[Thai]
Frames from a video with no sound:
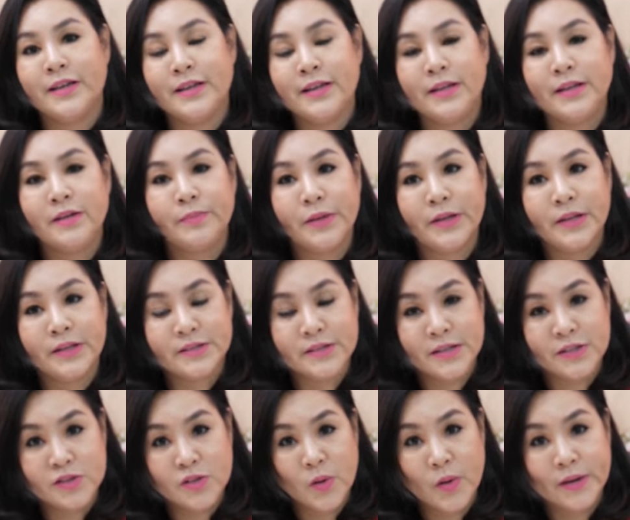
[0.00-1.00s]
คิลลิ่งเป็นอา
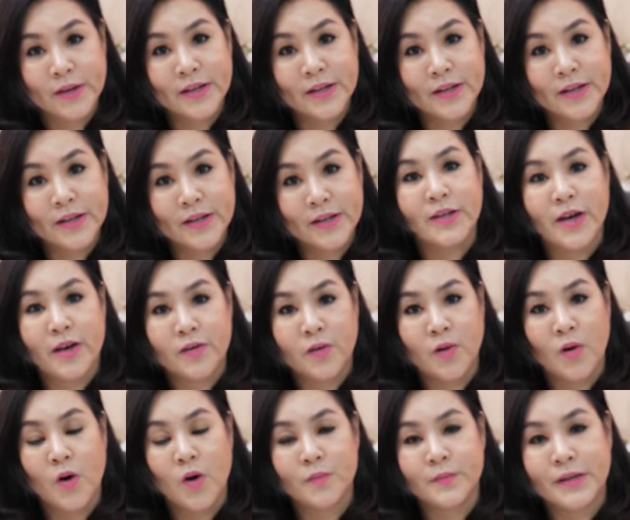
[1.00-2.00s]
จารย์สอนด้านจิตวิญญาณข
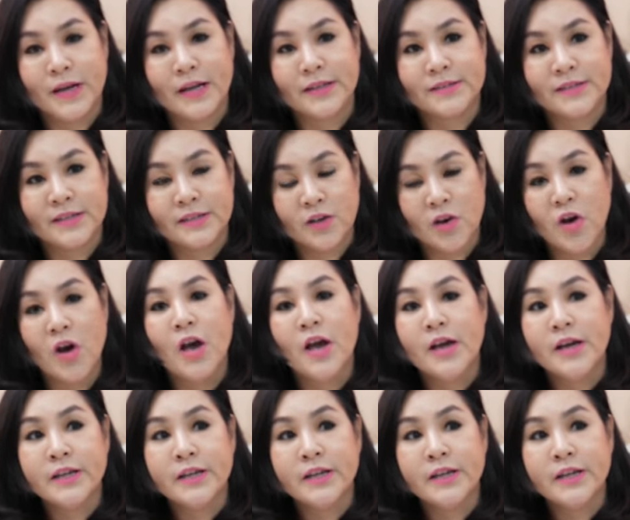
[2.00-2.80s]
องออมนะอาจารย์ก็